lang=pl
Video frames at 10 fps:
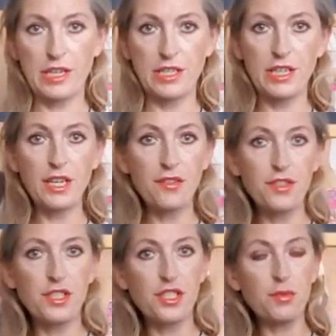kochani, jak
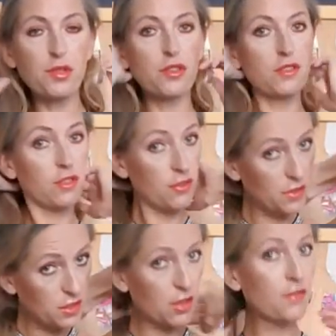widzicie, przychodzę do
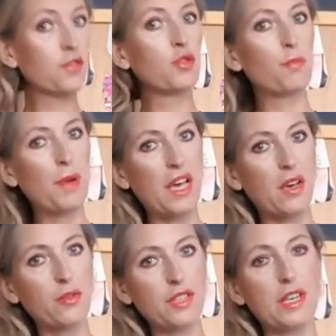Was w
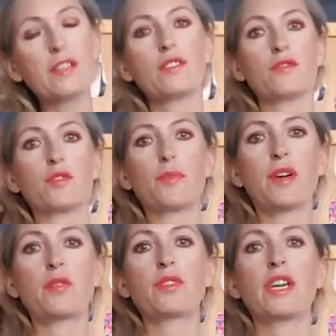zupełnie, ale to w
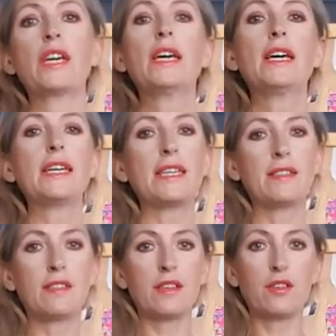zupełnie
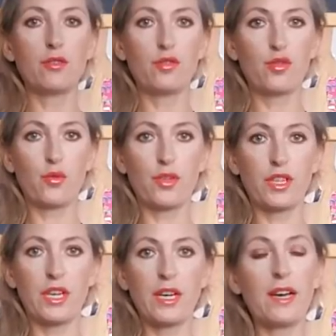innej
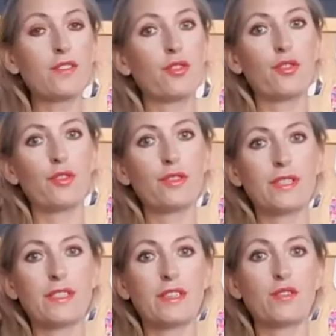odsłonie, a to
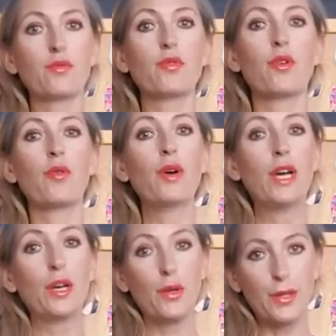za zasługą
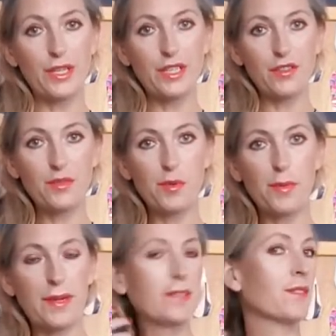kolejnej
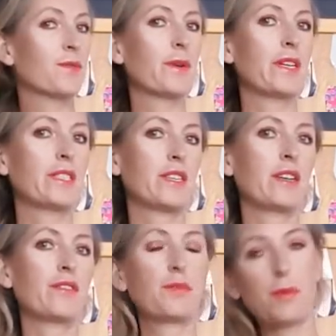współpracy,
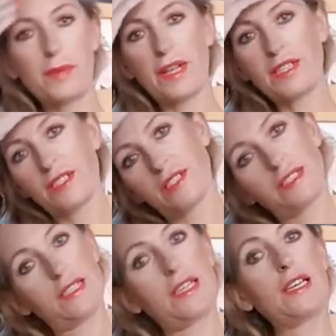słuchajcie,
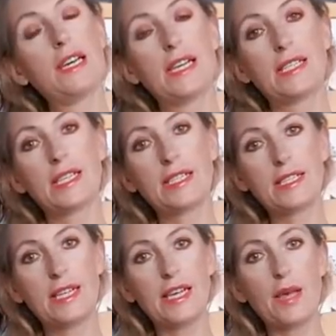współpracy z, ze
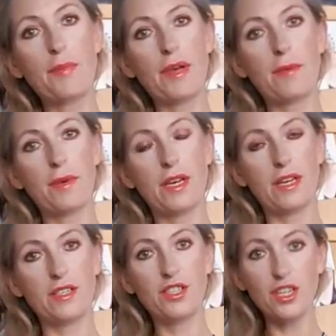sklepem e,
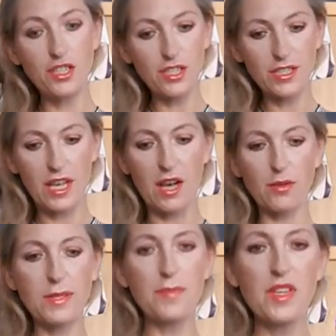JJ's
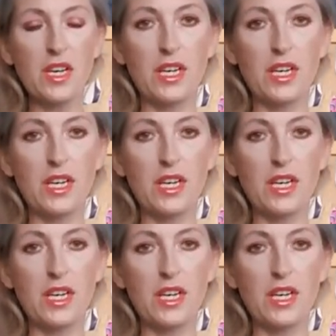House.